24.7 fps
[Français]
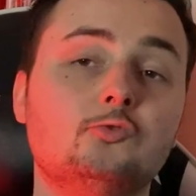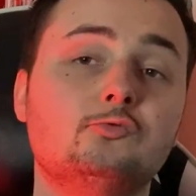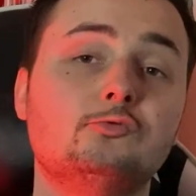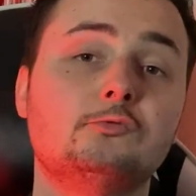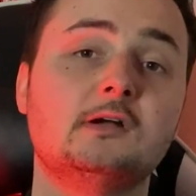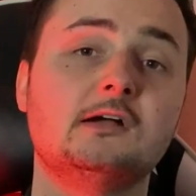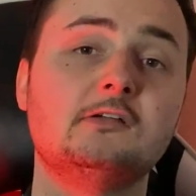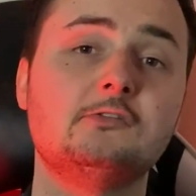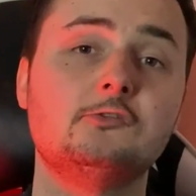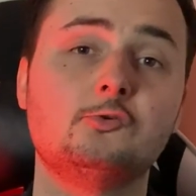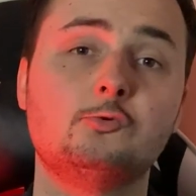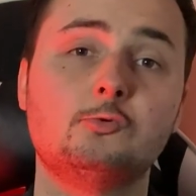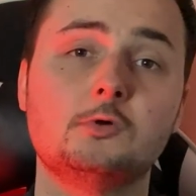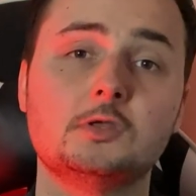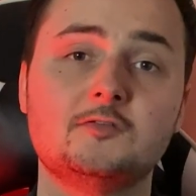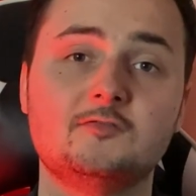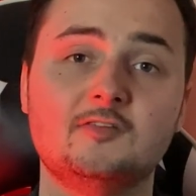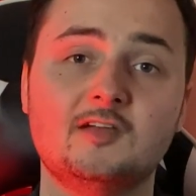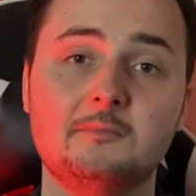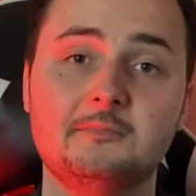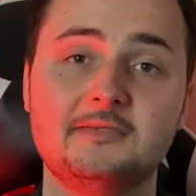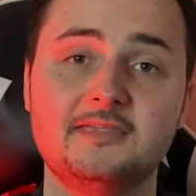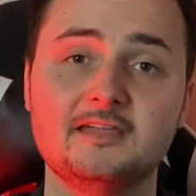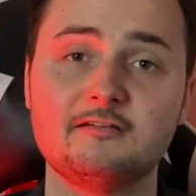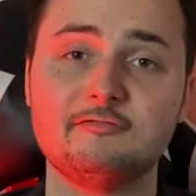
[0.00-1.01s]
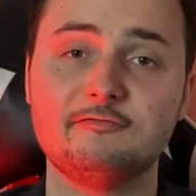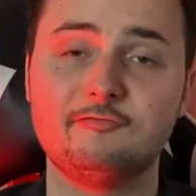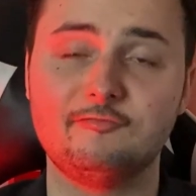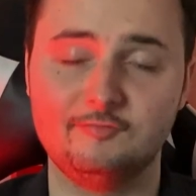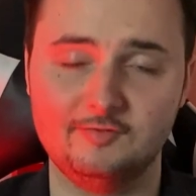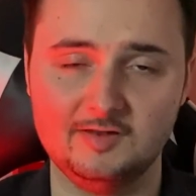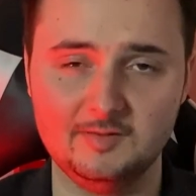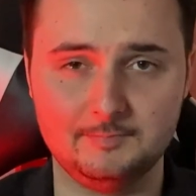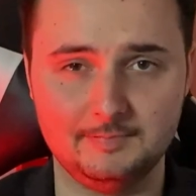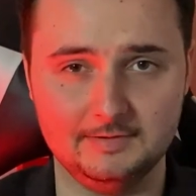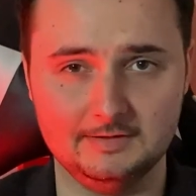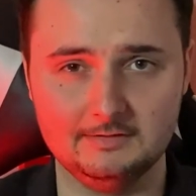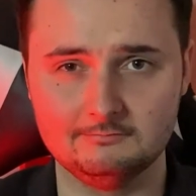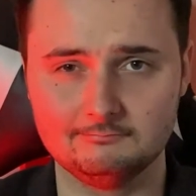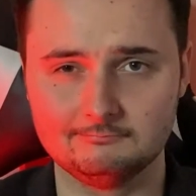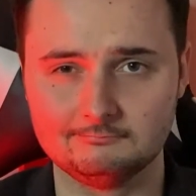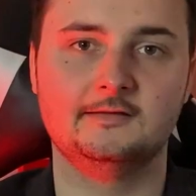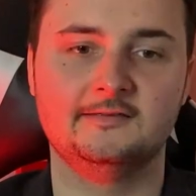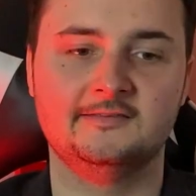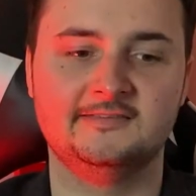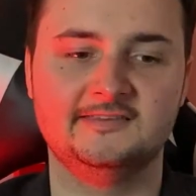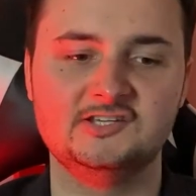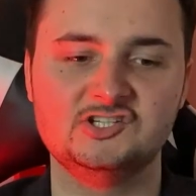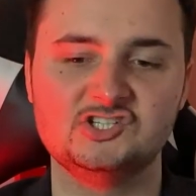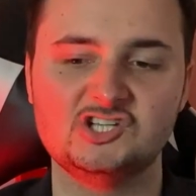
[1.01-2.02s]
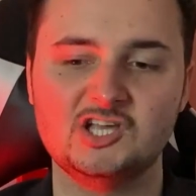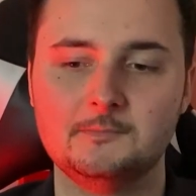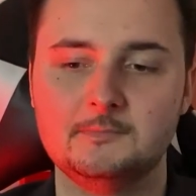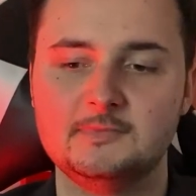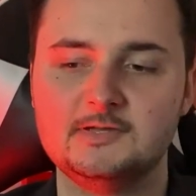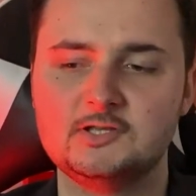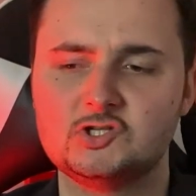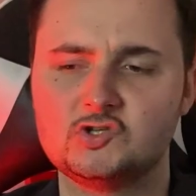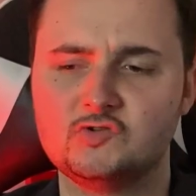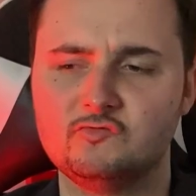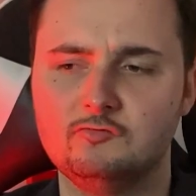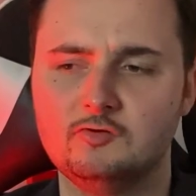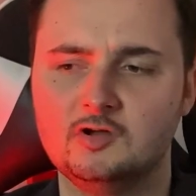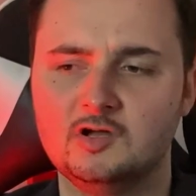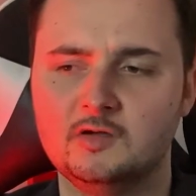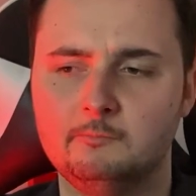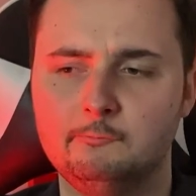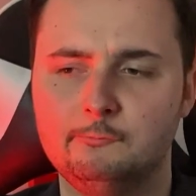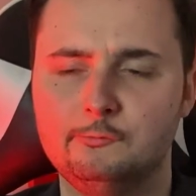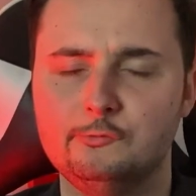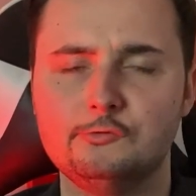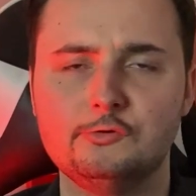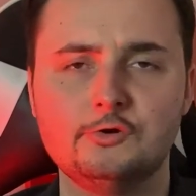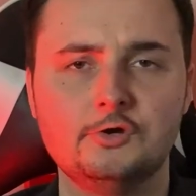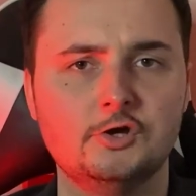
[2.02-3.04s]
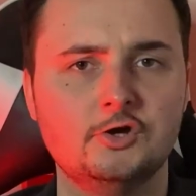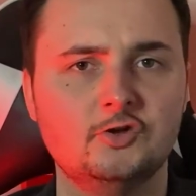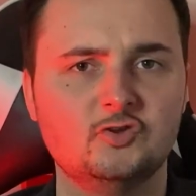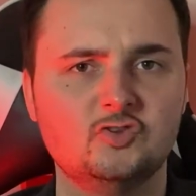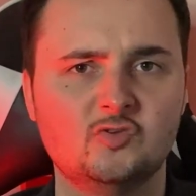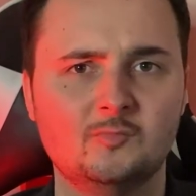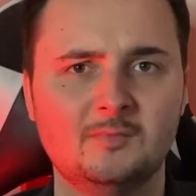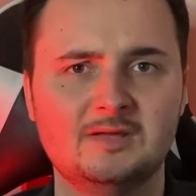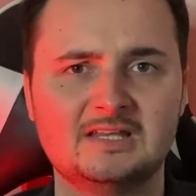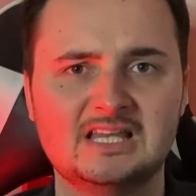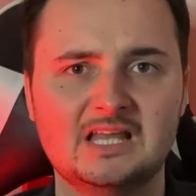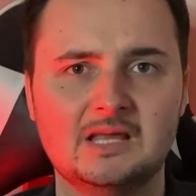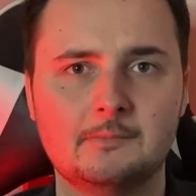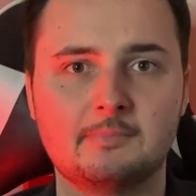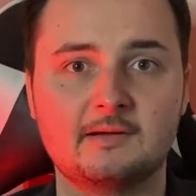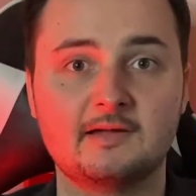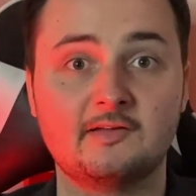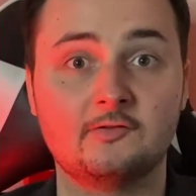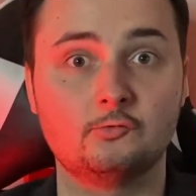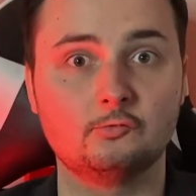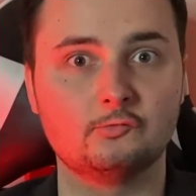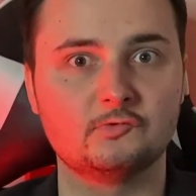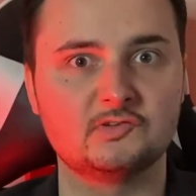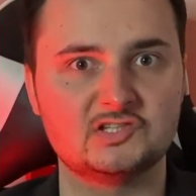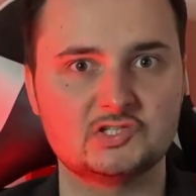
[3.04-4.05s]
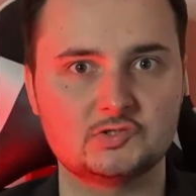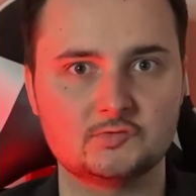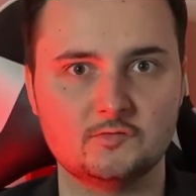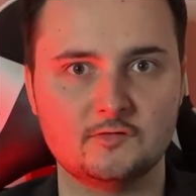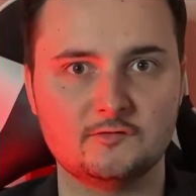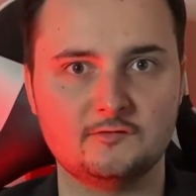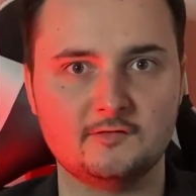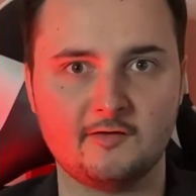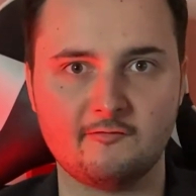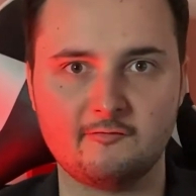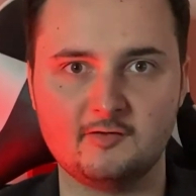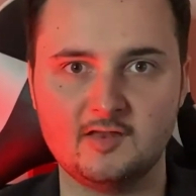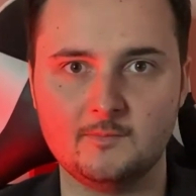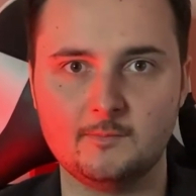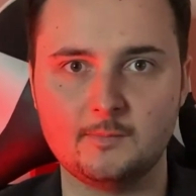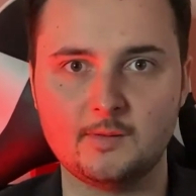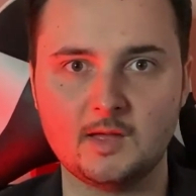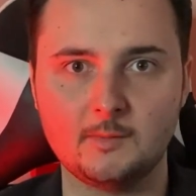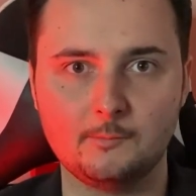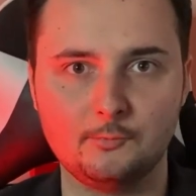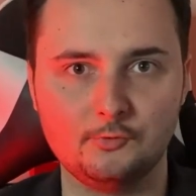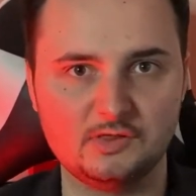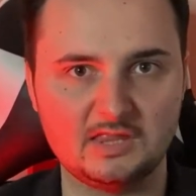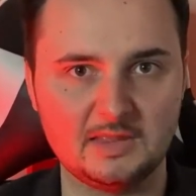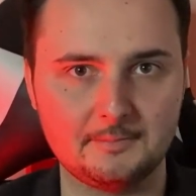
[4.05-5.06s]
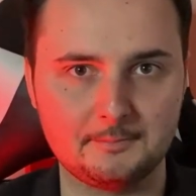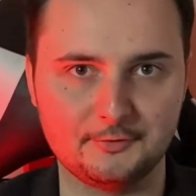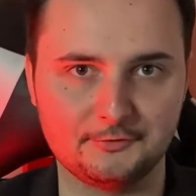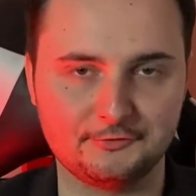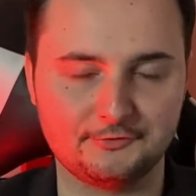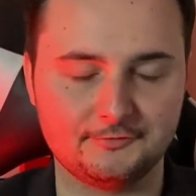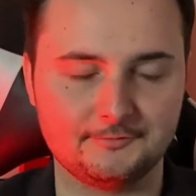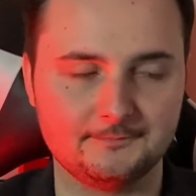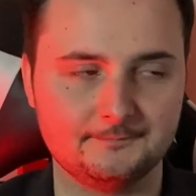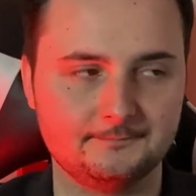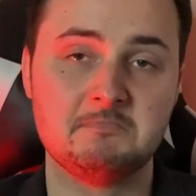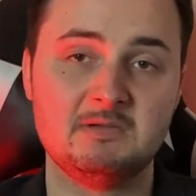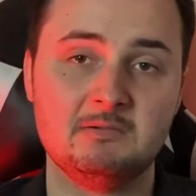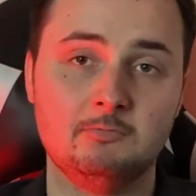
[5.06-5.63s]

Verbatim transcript: En tout cas, de quoi te faire bien flipper si jamais tu veux un peu te mettre la pression et si tu veux faire flipper un peu tes potes.